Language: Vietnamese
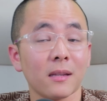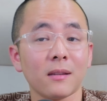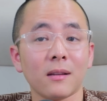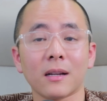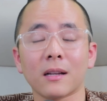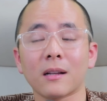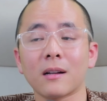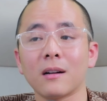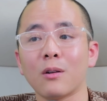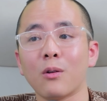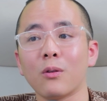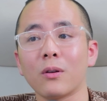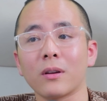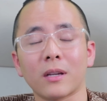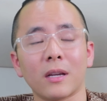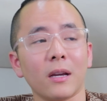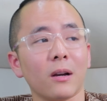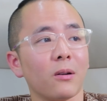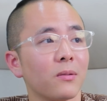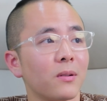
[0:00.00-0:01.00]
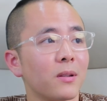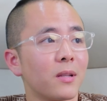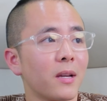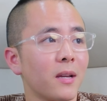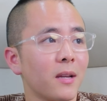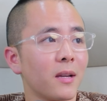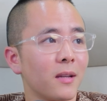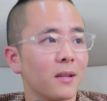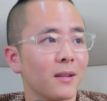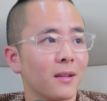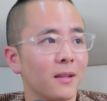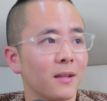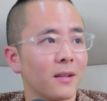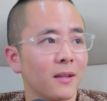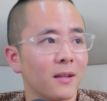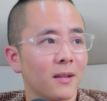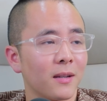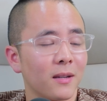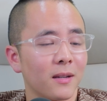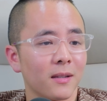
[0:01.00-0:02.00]
Thì đấy, những cái cơ hội kiểu như thế
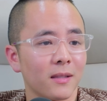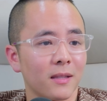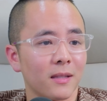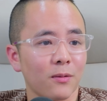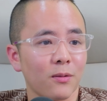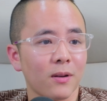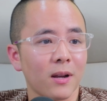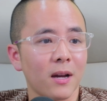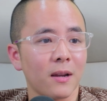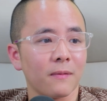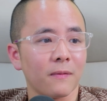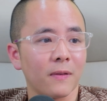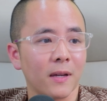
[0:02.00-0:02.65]
thì